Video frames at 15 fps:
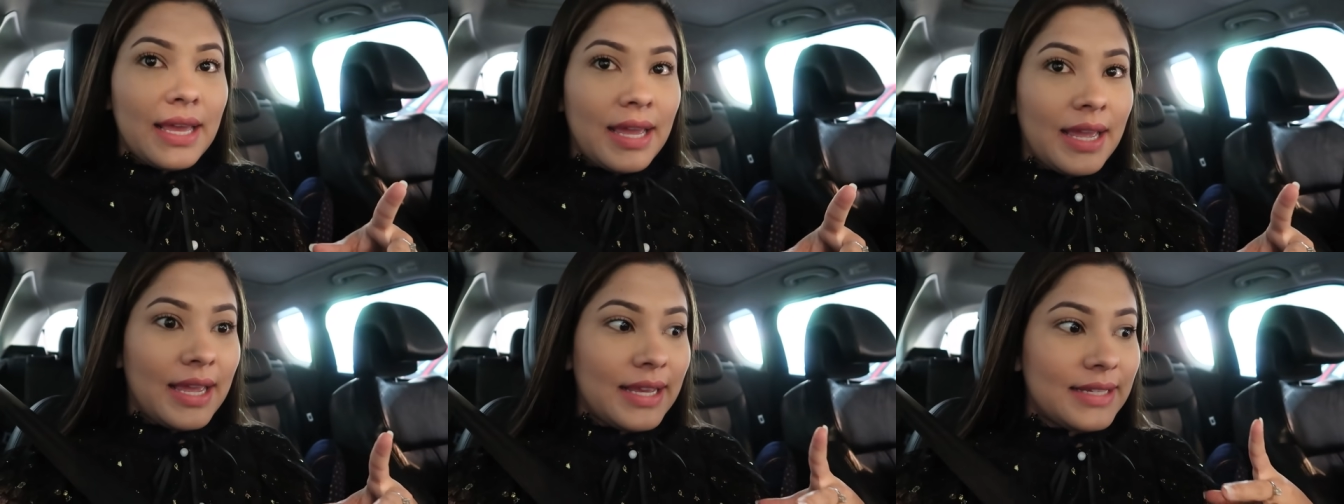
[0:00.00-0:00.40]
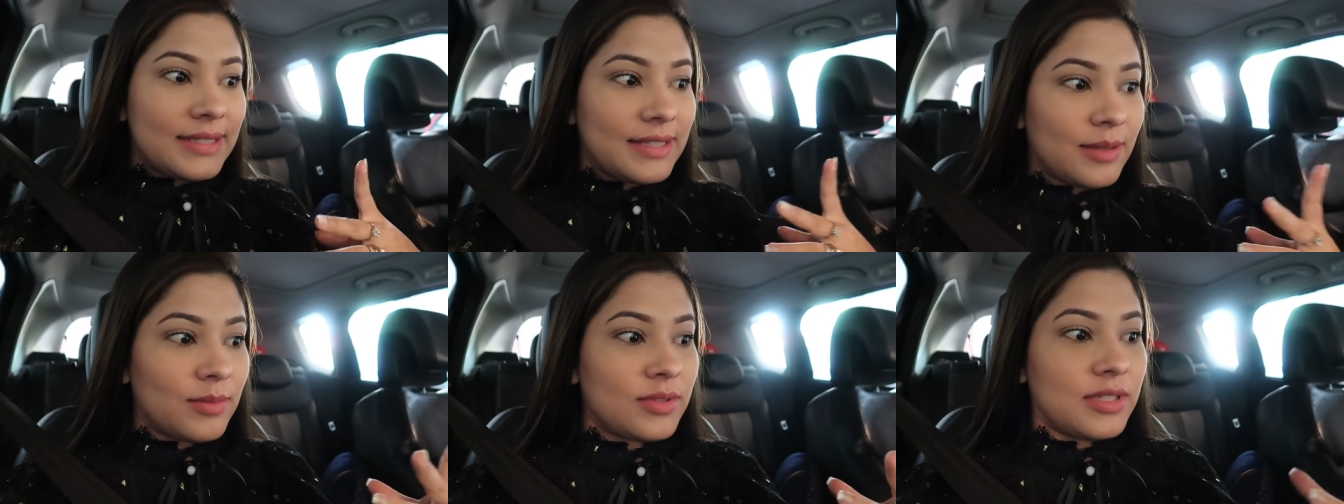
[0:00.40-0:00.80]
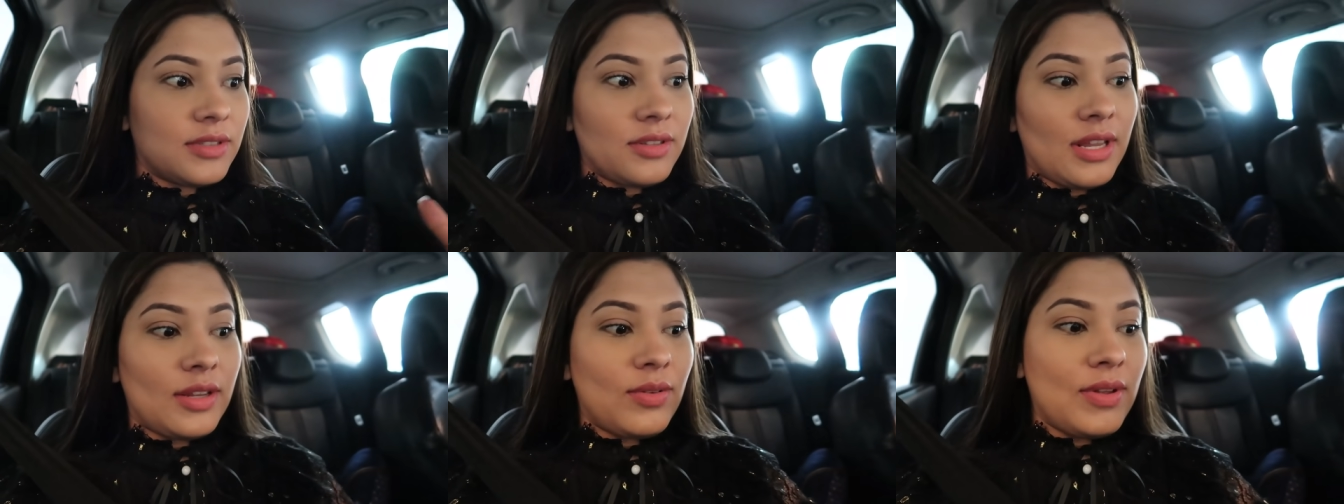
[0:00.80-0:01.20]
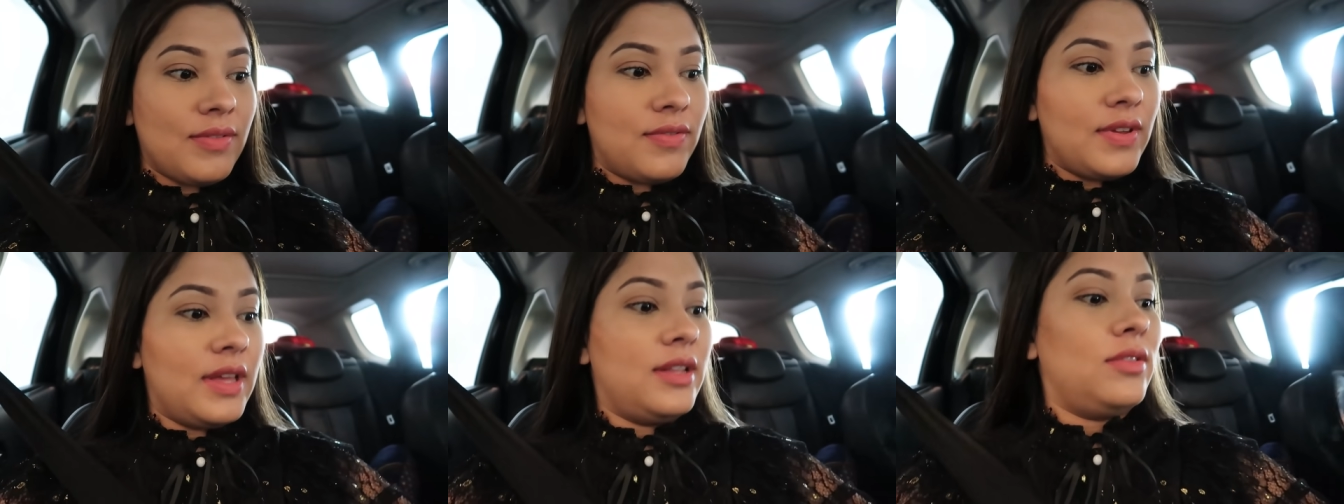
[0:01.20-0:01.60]
é, Estamos indo lá no
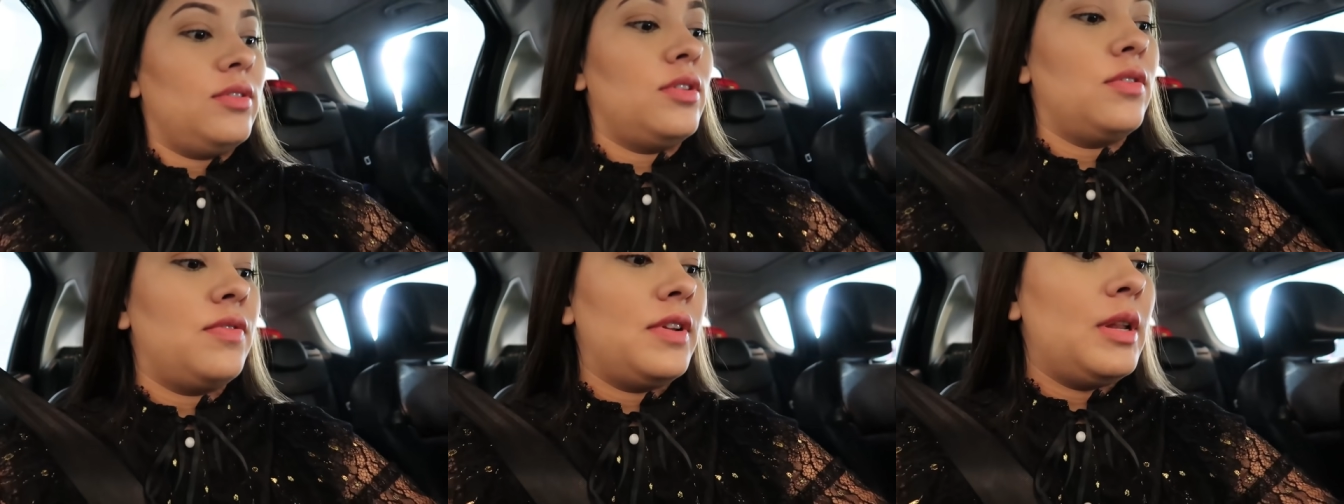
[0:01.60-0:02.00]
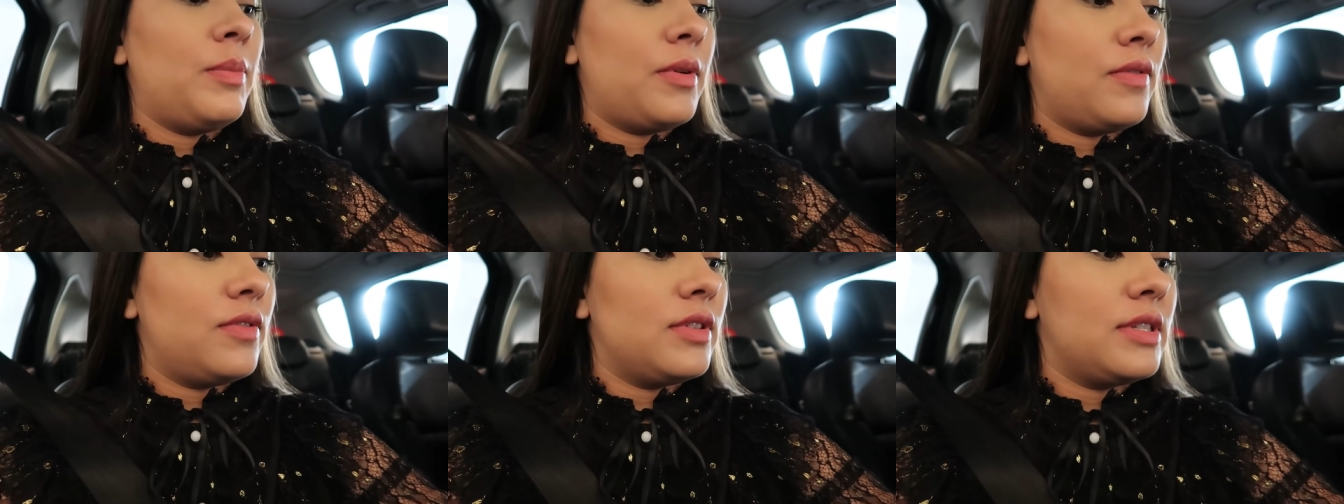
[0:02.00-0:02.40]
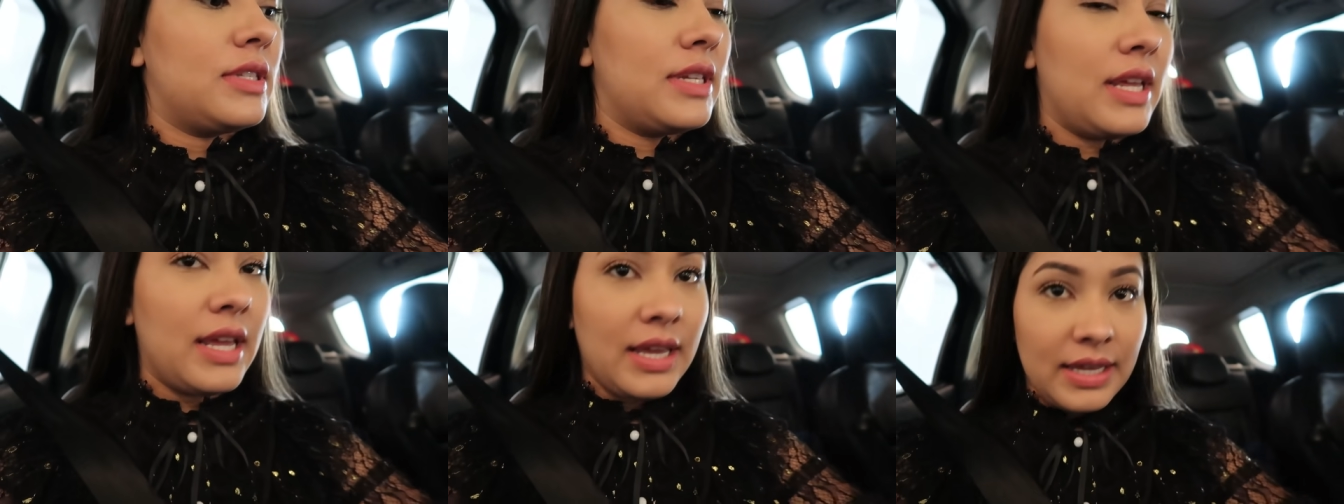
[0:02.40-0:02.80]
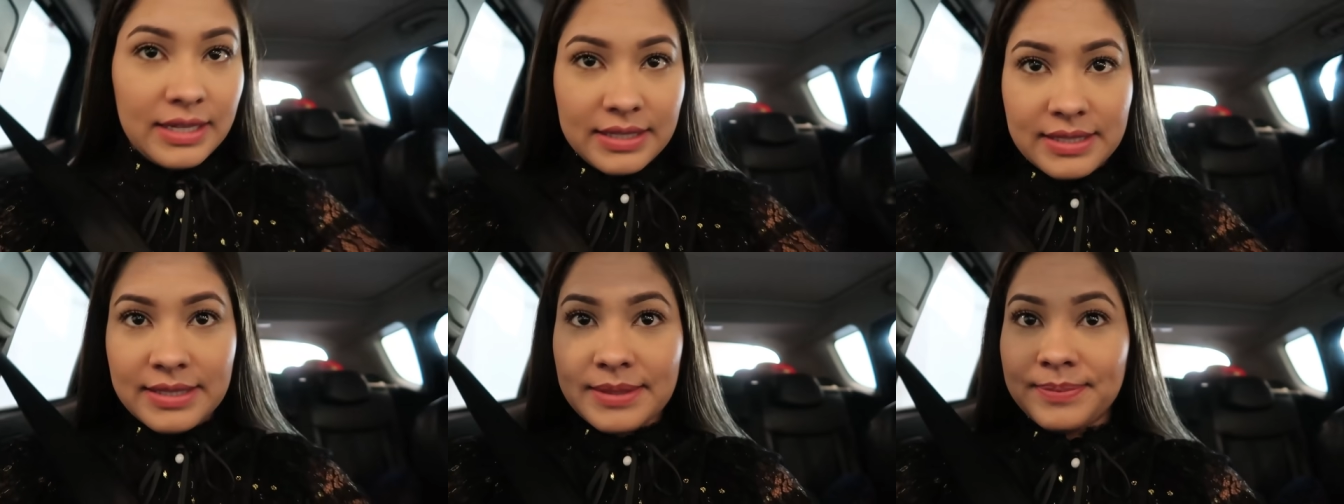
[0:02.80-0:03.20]
evento que eu falei pra
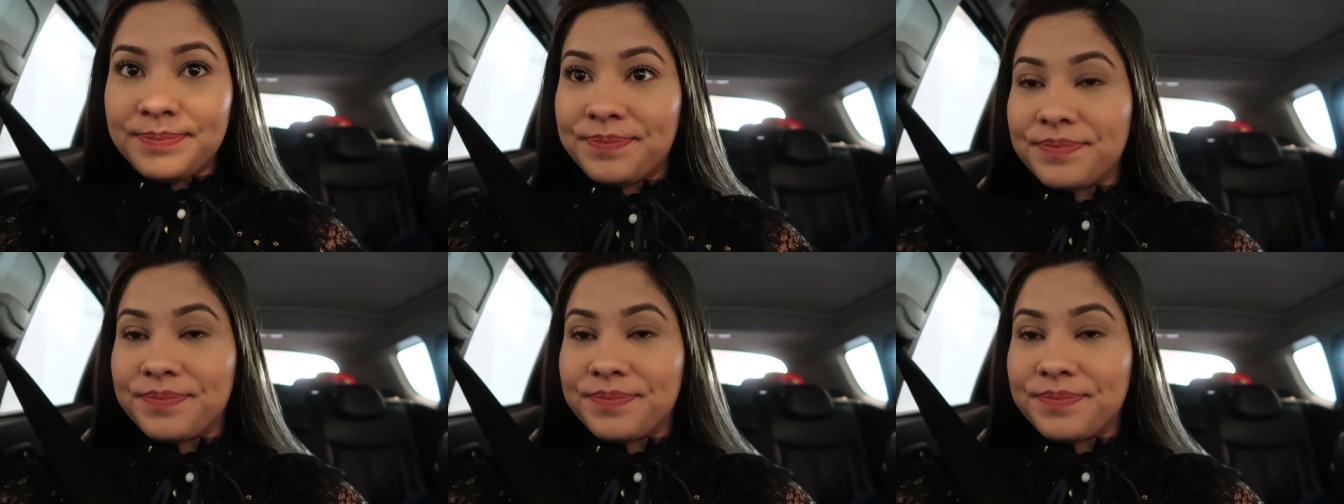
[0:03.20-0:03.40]
vocês